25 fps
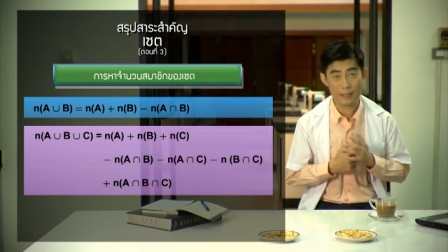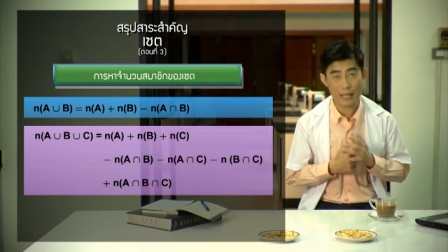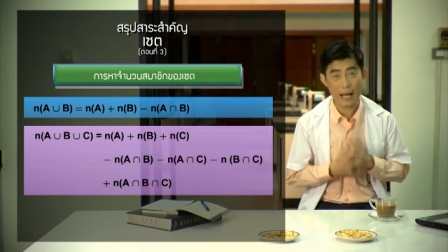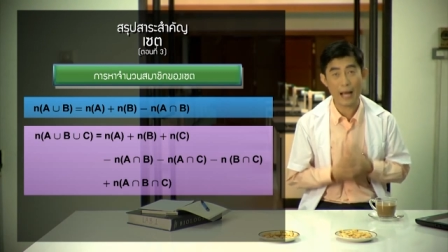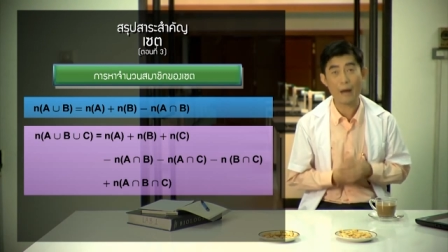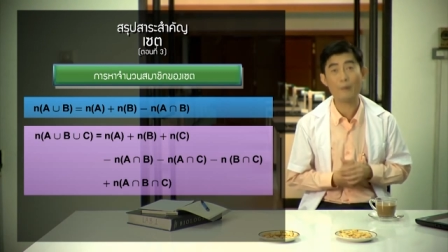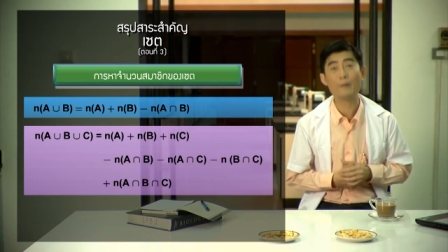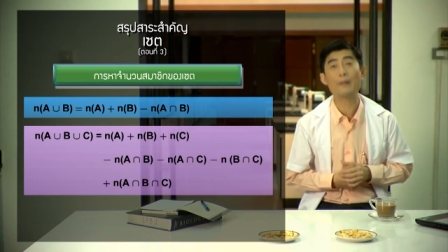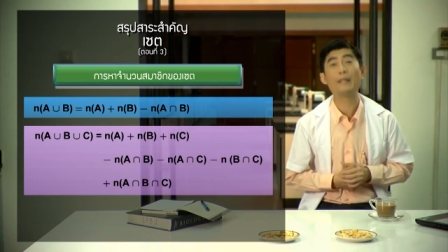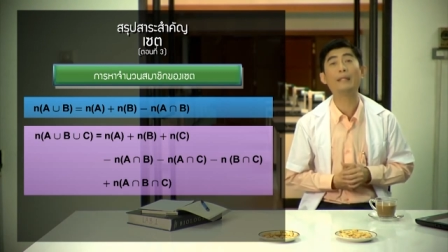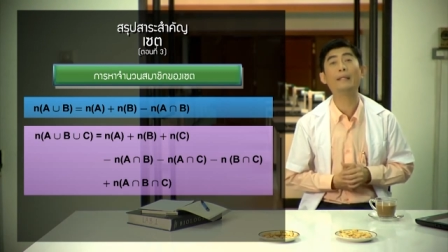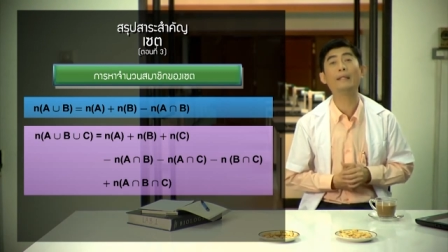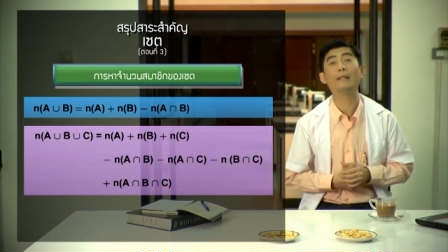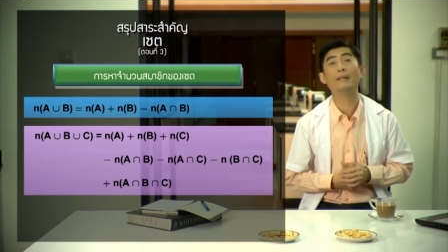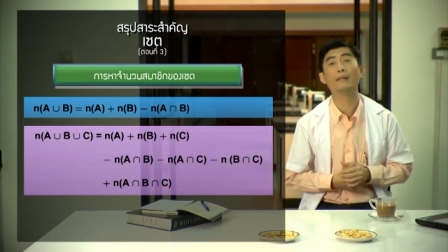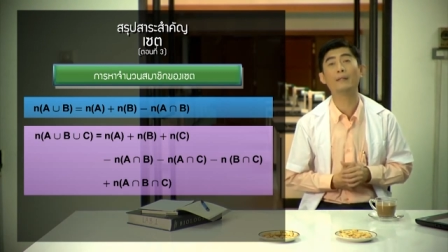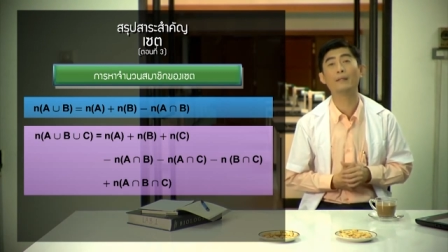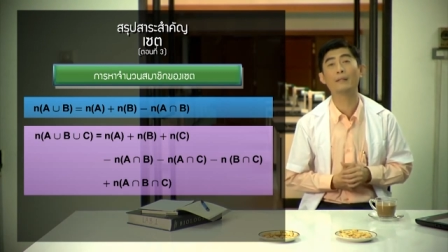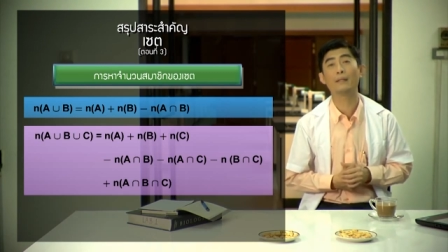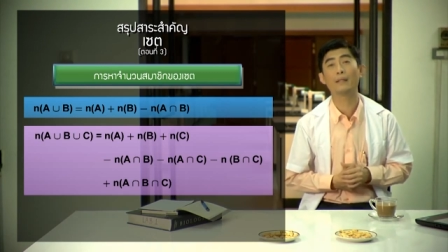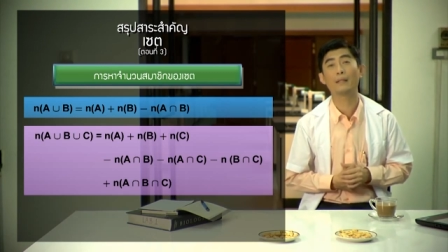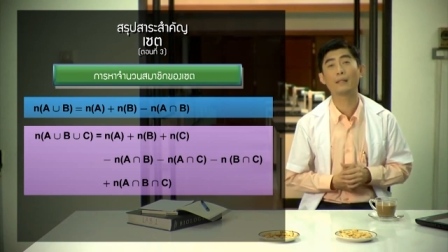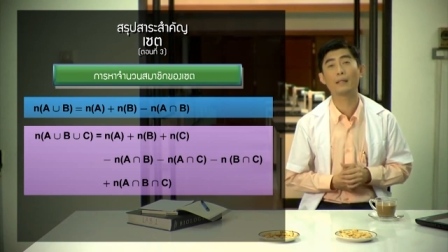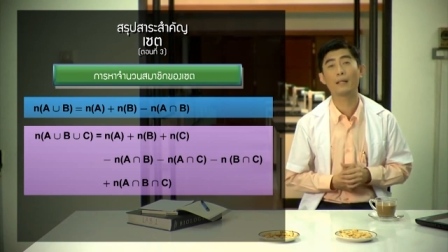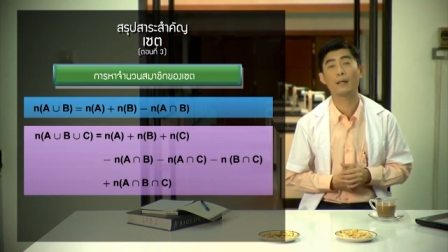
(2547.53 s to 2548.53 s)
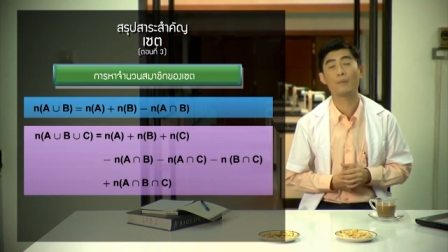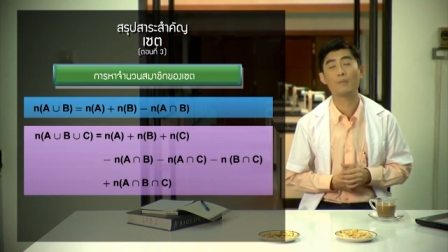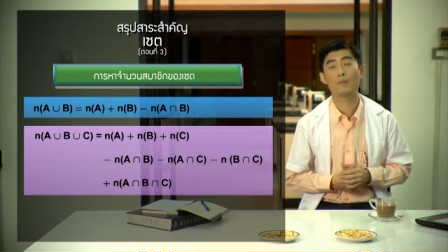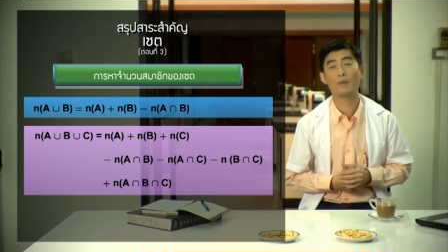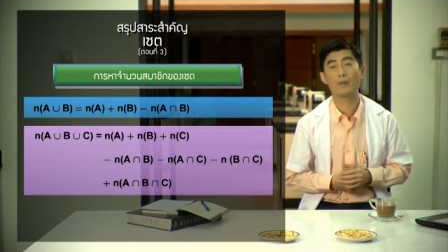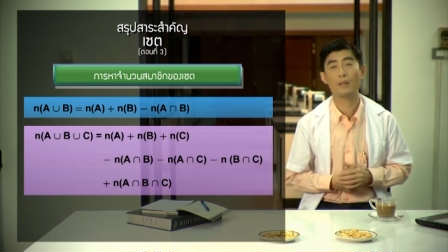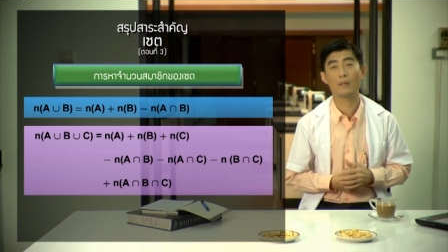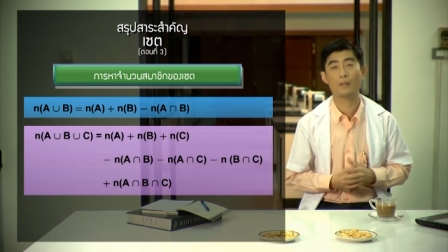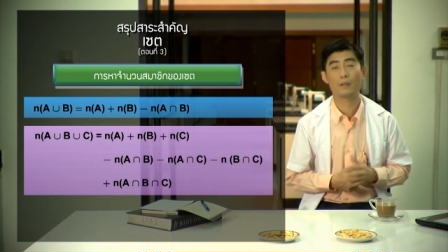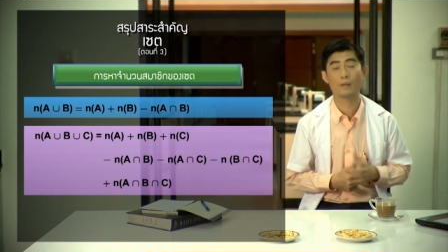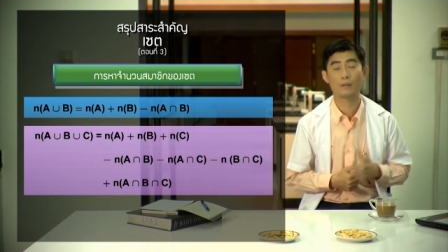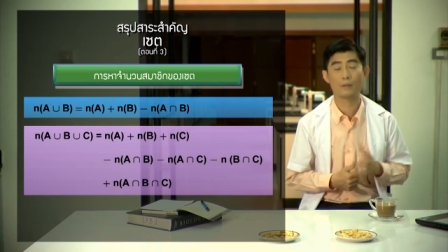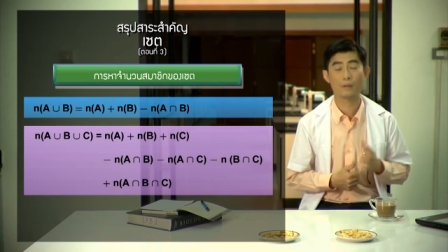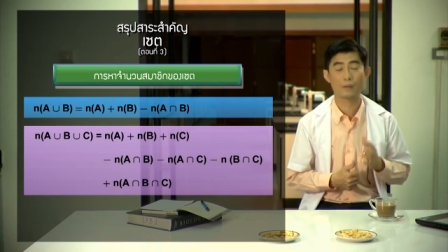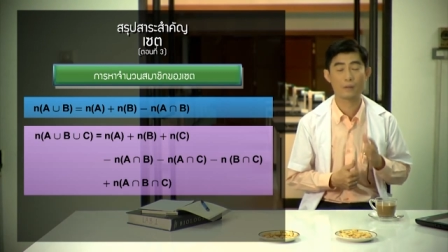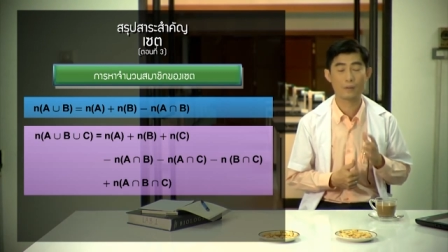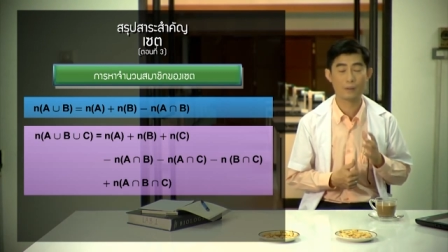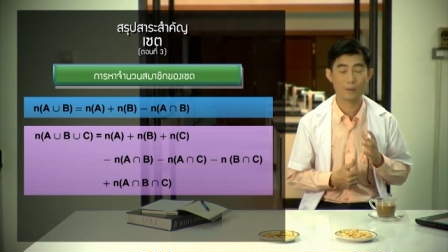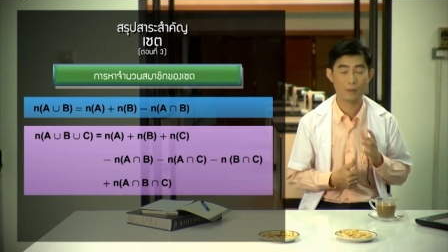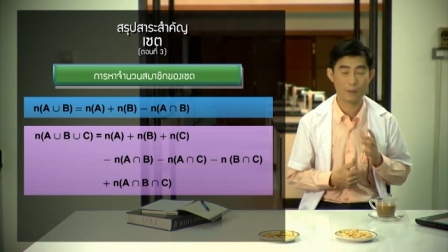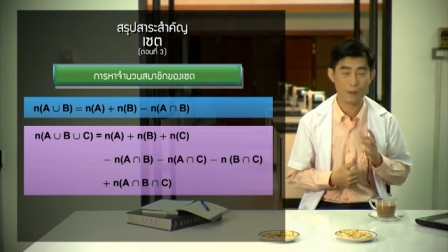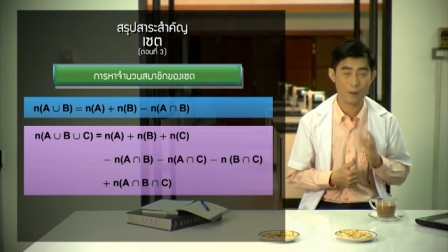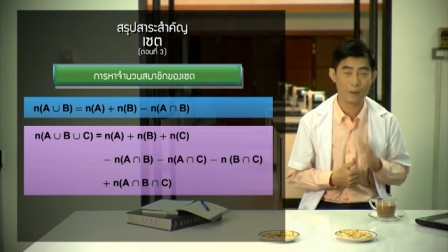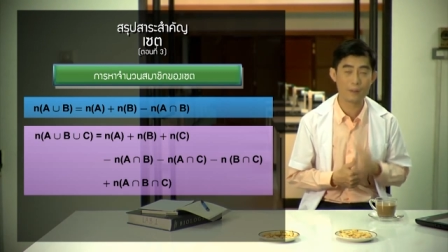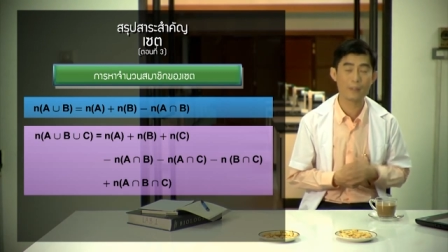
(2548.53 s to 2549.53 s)
ยาวนิดหนึ่งนะครับนักเรียนต้อง
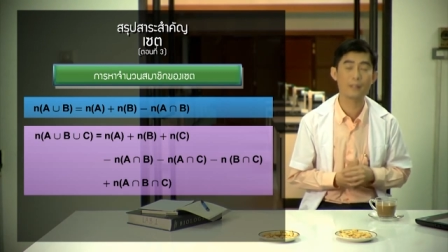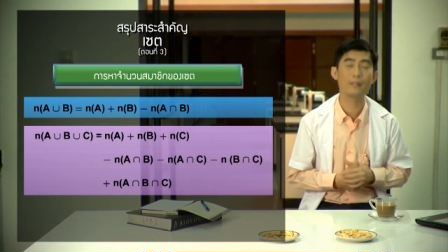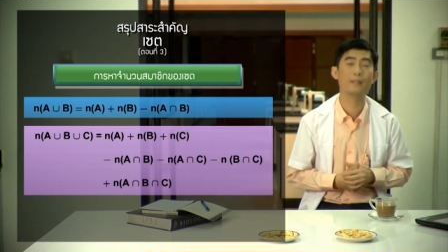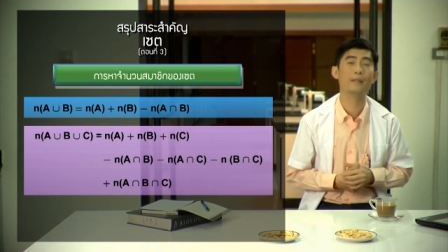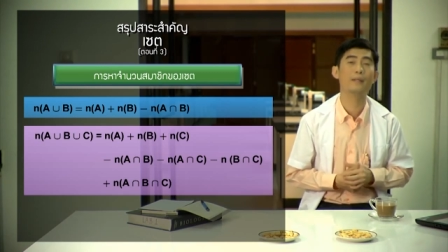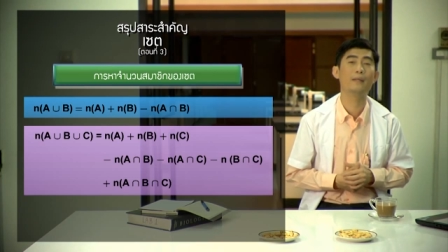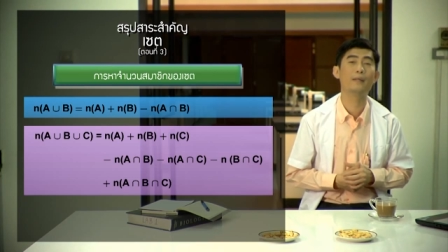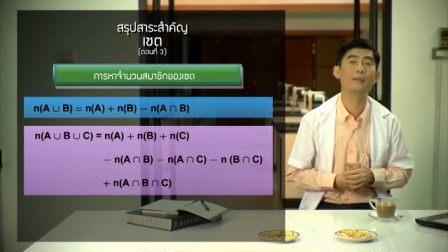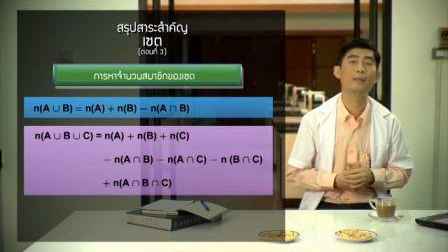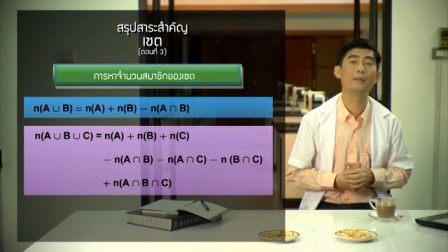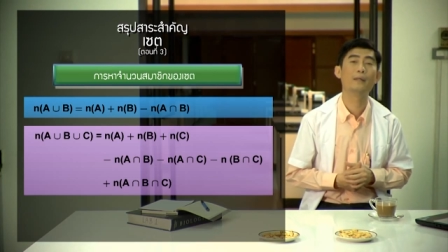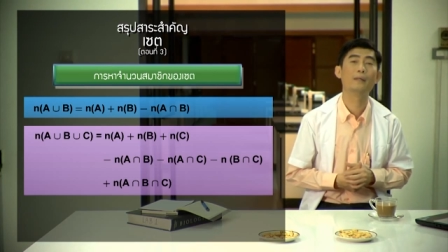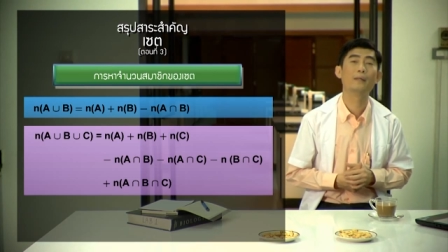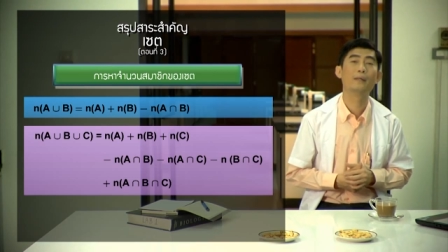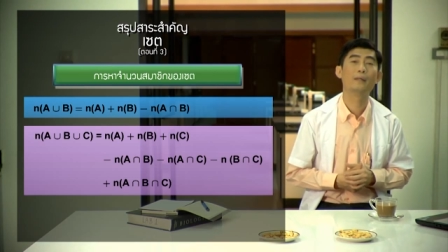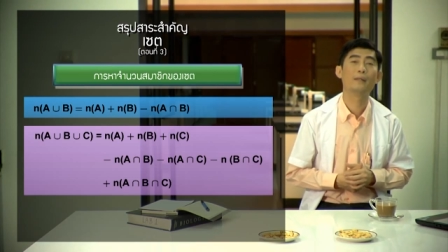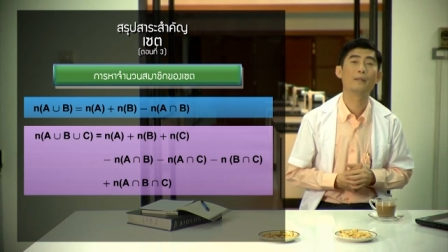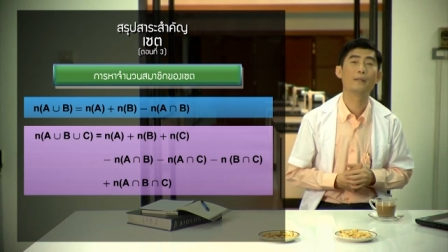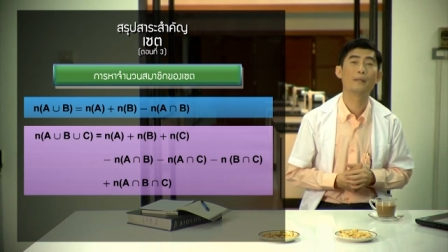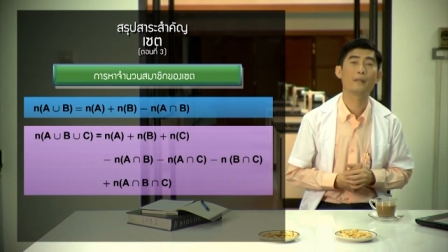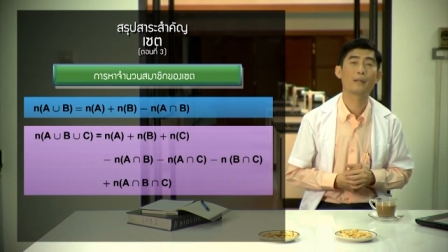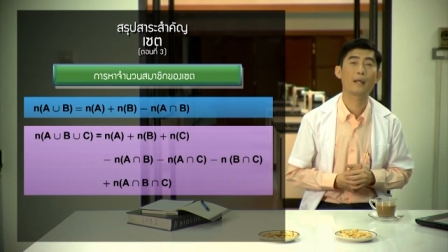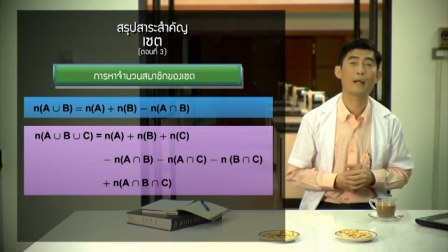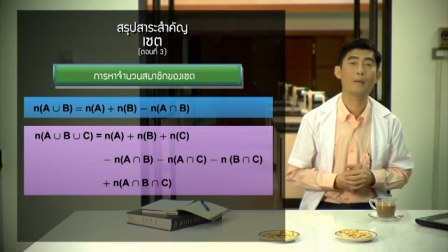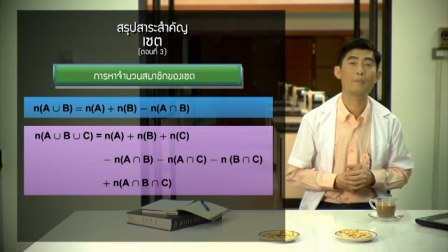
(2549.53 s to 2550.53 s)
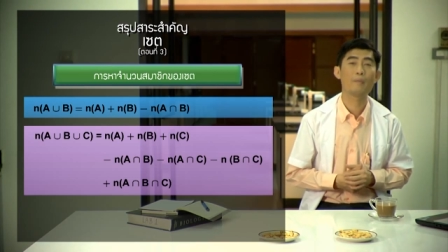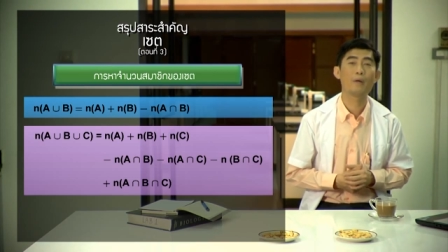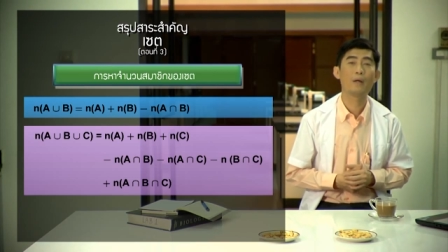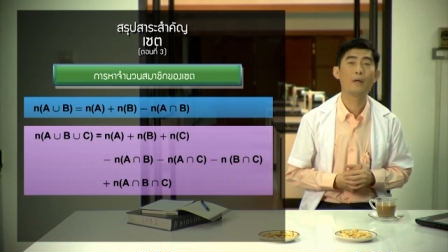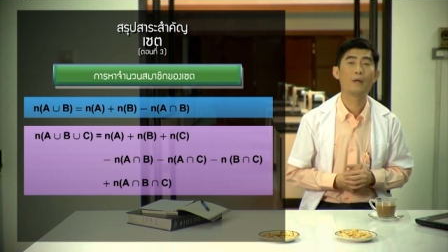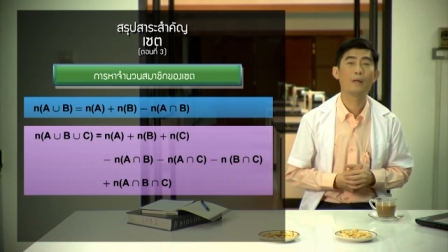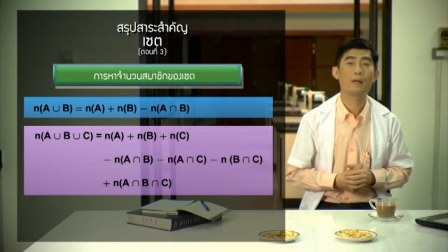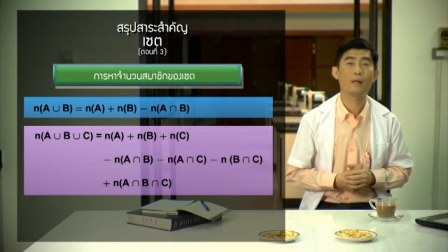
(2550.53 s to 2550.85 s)
ท่องดีๆนะครับ